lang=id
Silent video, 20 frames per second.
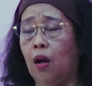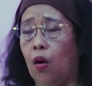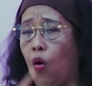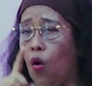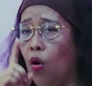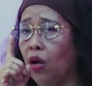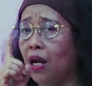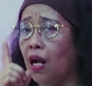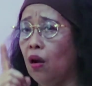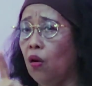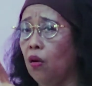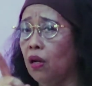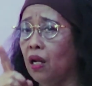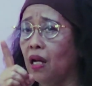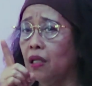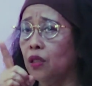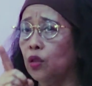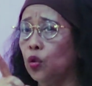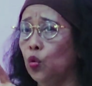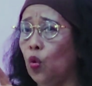
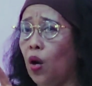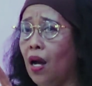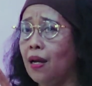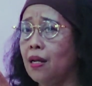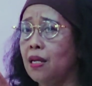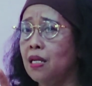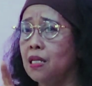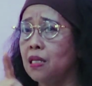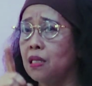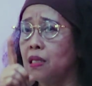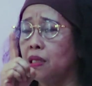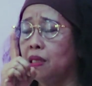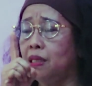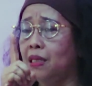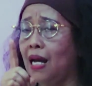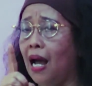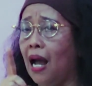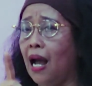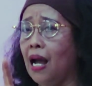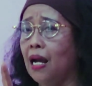orang-orang tua
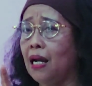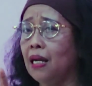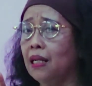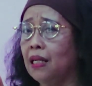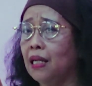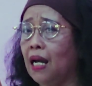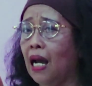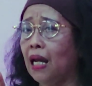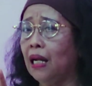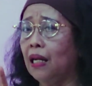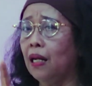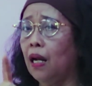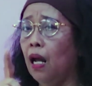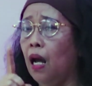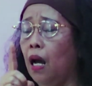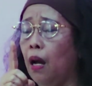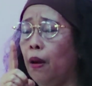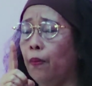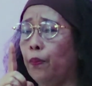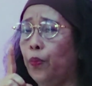jangan
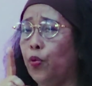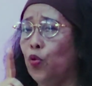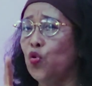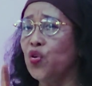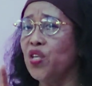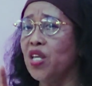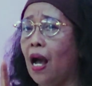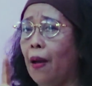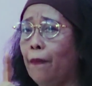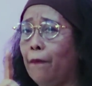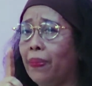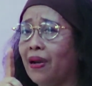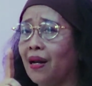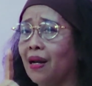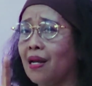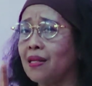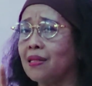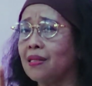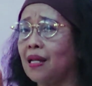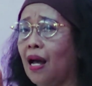punya
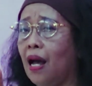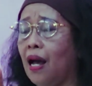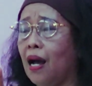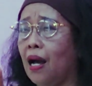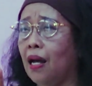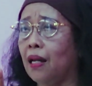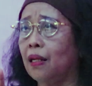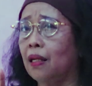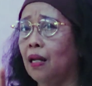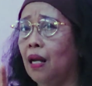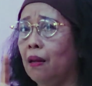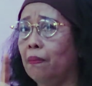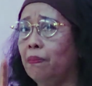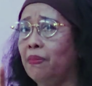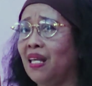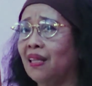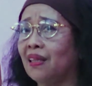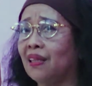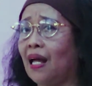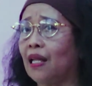perasaan
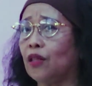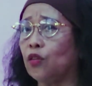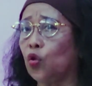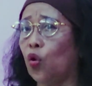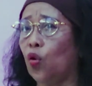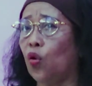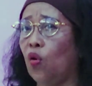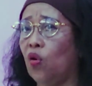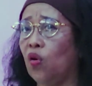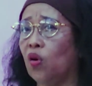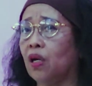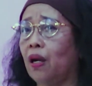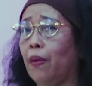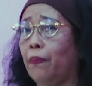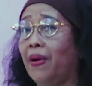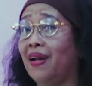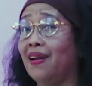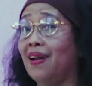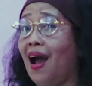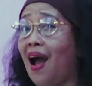minta tolong
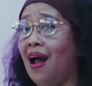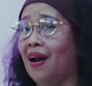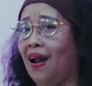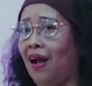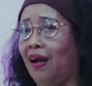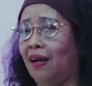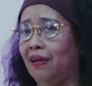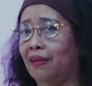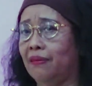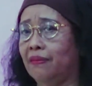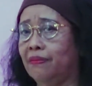kepada anak.